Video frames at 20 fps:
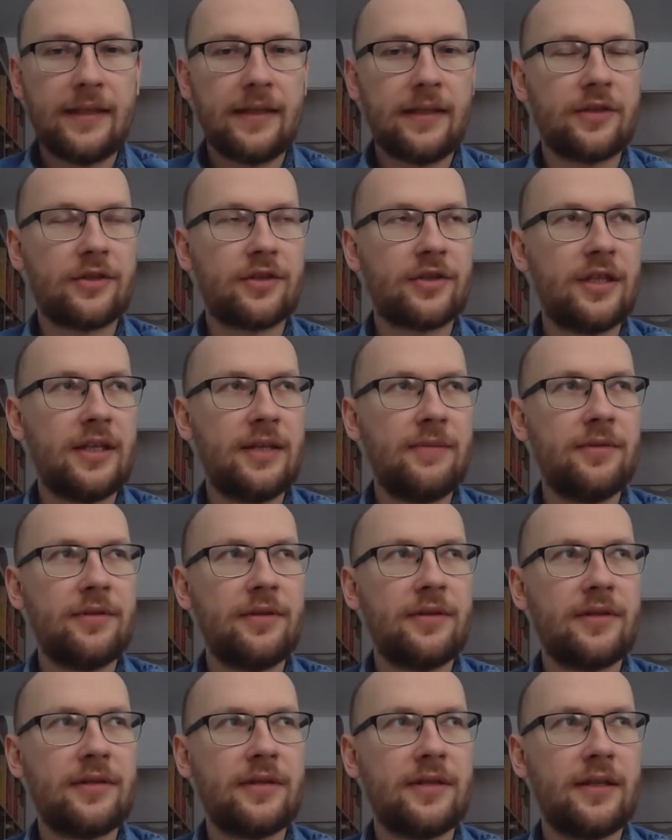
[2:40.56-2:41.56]

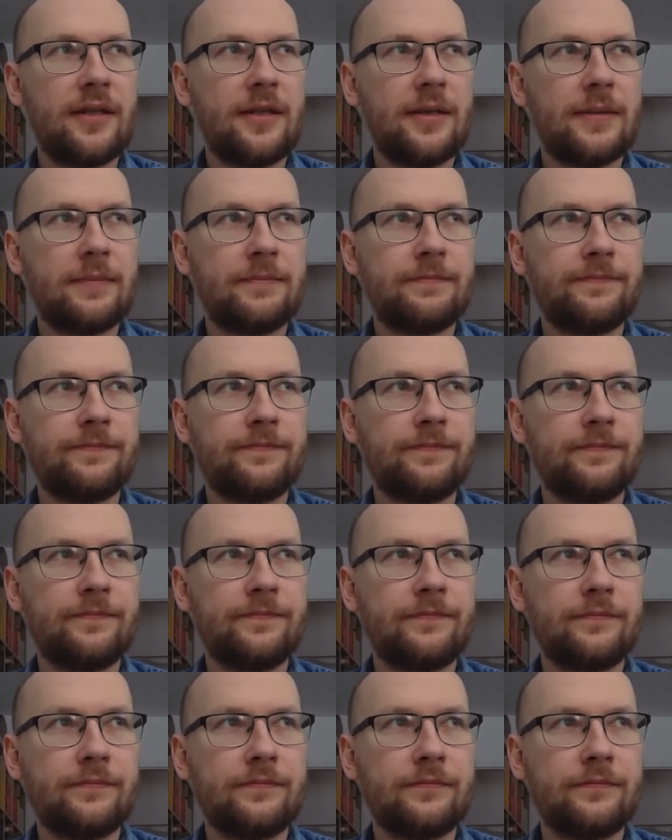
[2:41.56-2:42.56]
żebyście
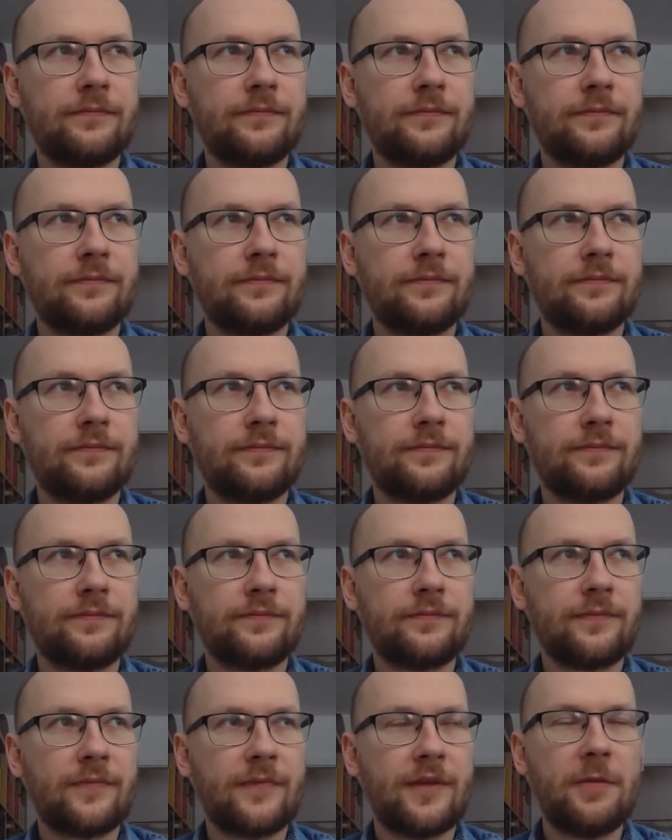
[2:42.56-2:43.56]
mm,
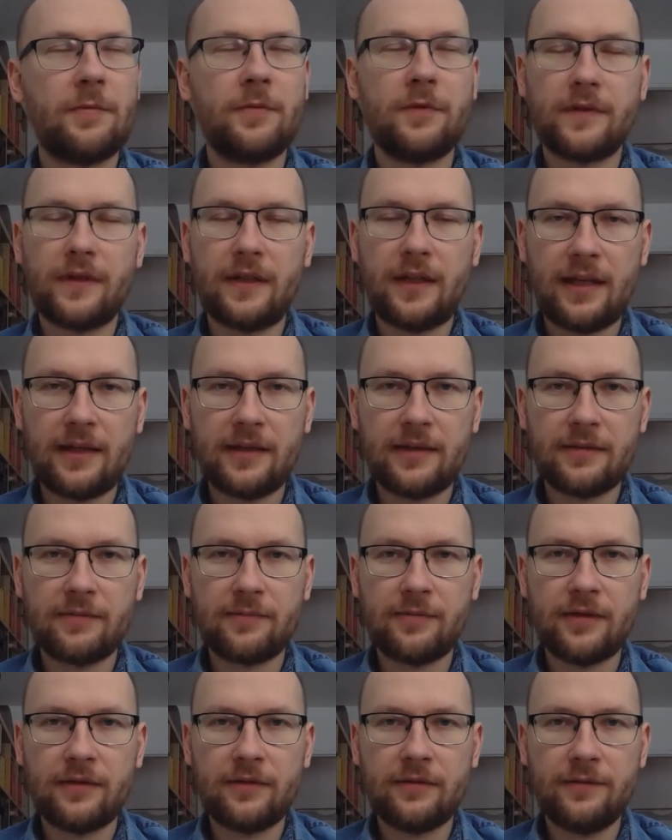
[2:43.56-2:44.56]
nie powielali tych
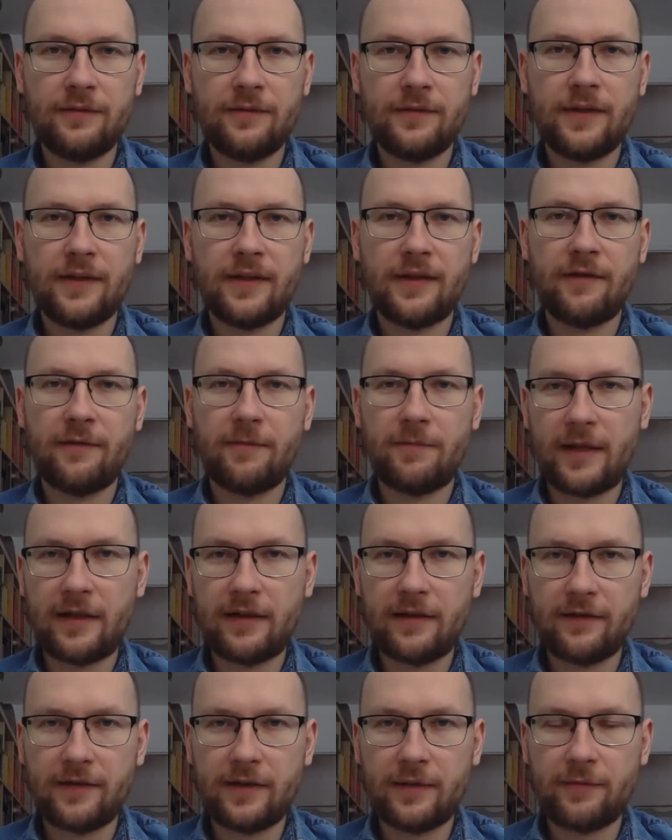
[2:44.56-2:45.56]
błędów, nie
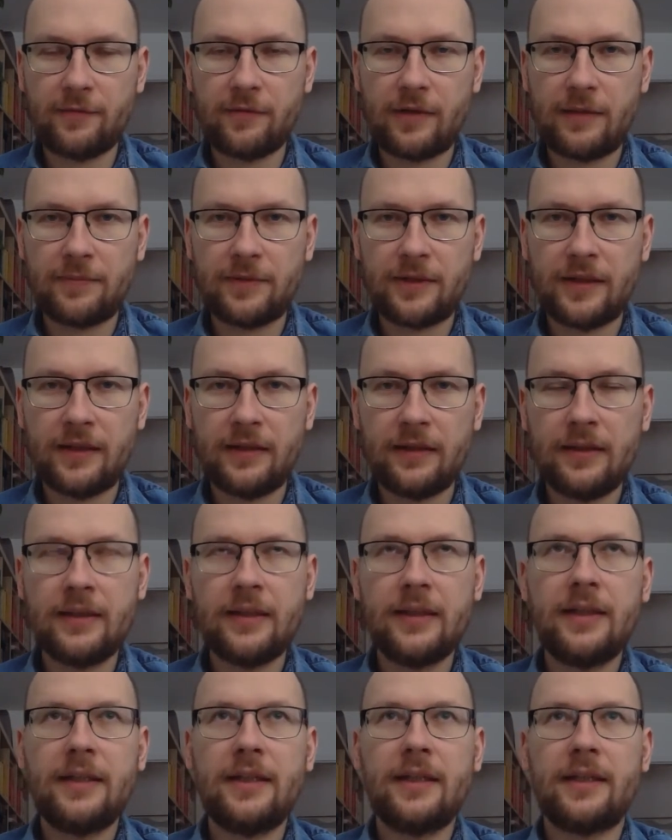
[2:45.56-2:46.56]
wpadli w tę pułapkę,
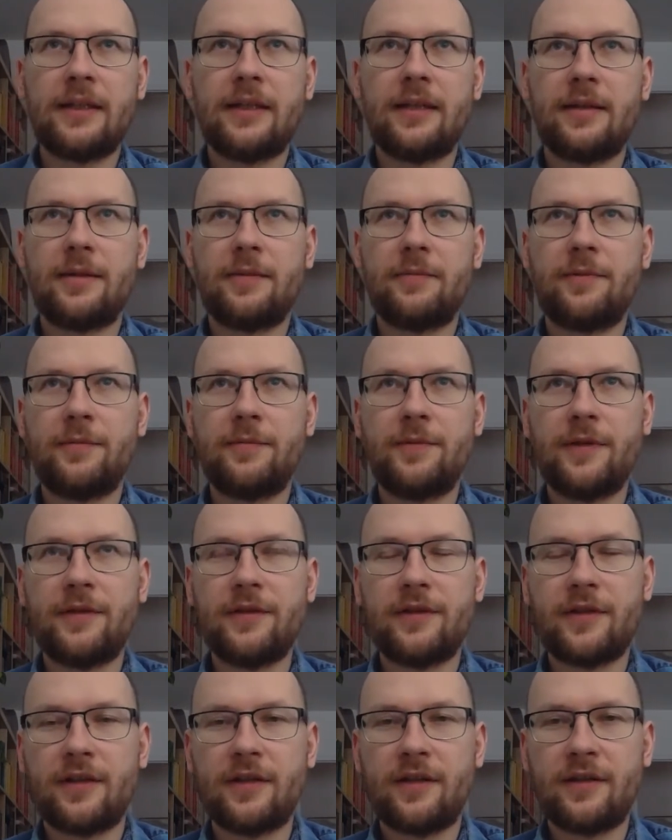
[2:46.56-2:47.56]
E, po
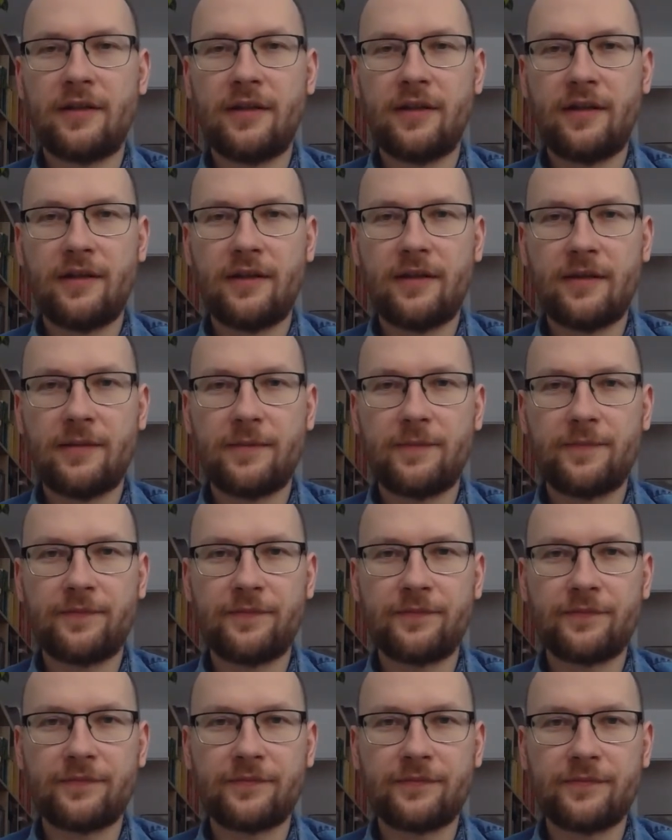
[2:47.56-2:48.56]
pierwsze, nie
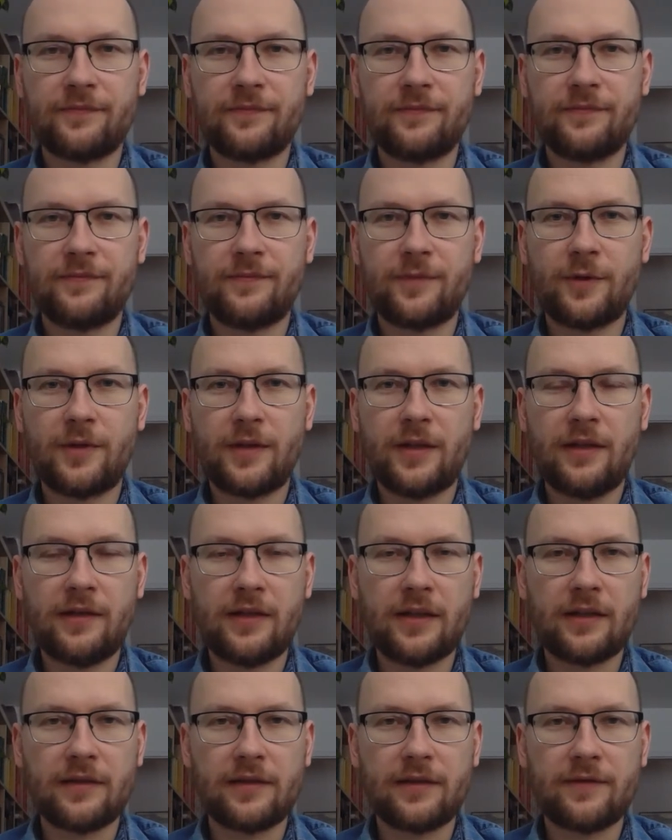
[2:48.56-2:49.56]
mm,
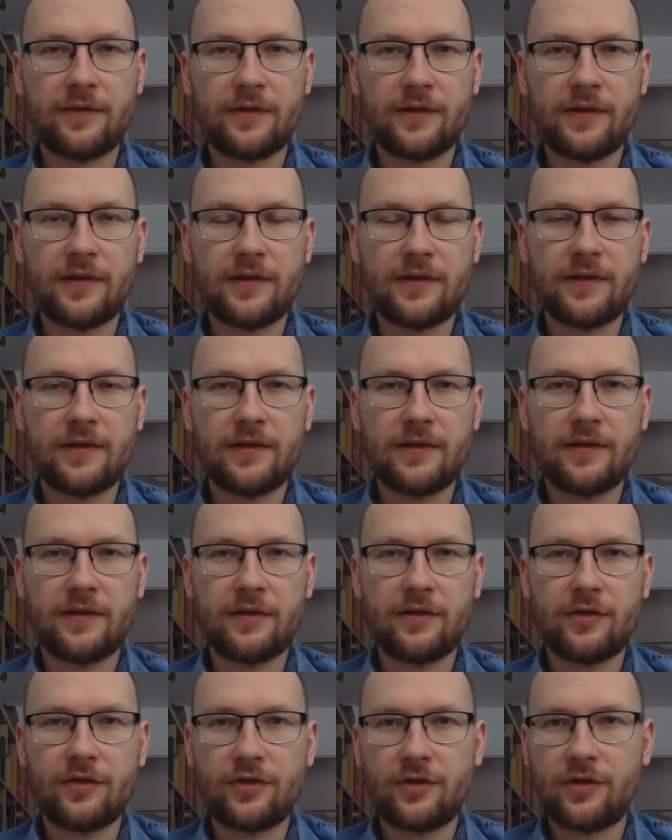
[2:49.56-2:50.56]
podjęli jakichś swoich
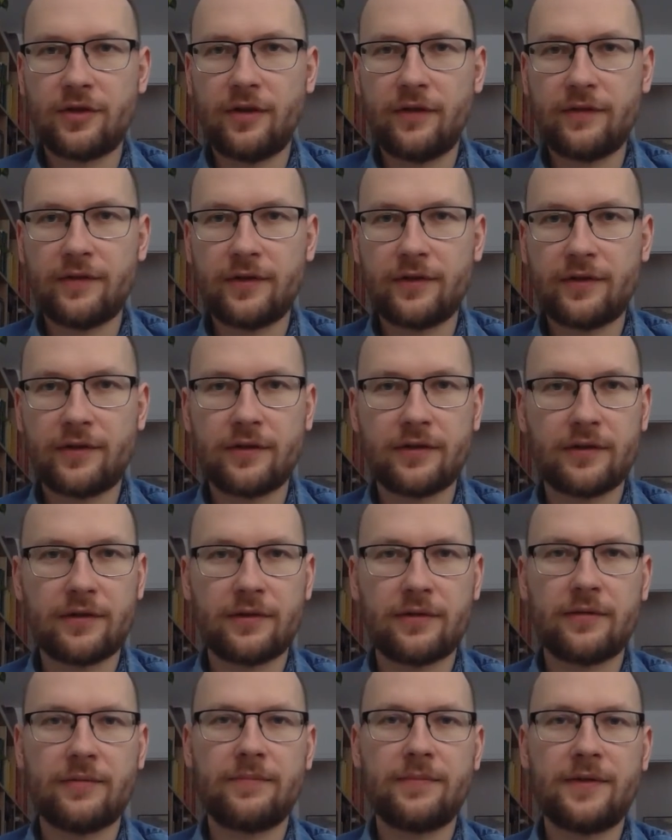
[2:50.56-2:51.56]
decyzji życiowych
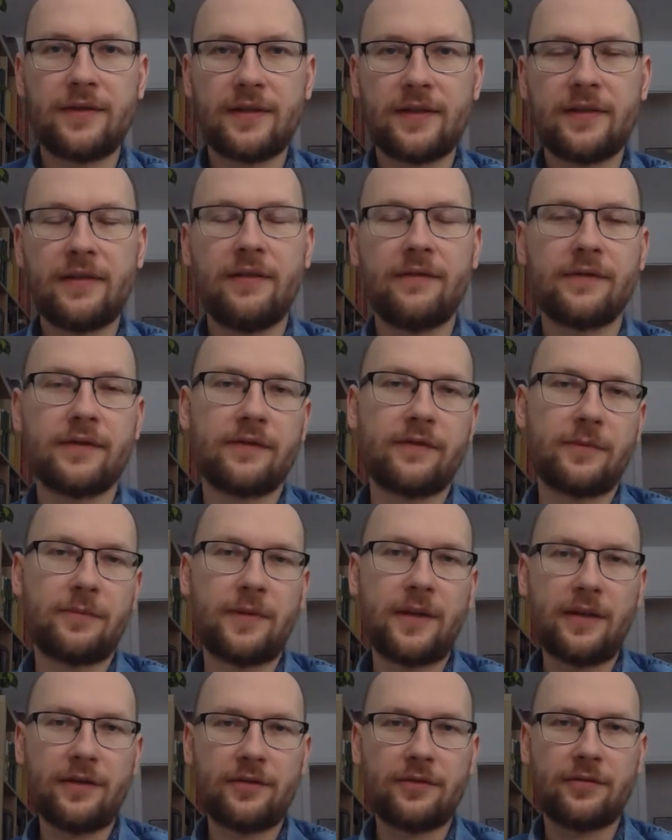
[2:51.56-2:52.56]
czy biznesowych w
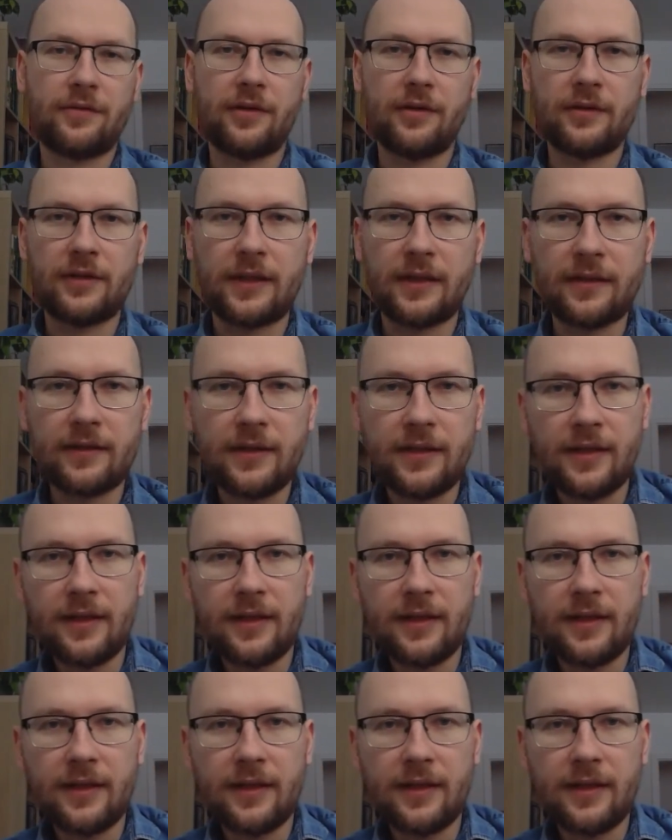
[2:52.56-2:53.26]
oparciu o te,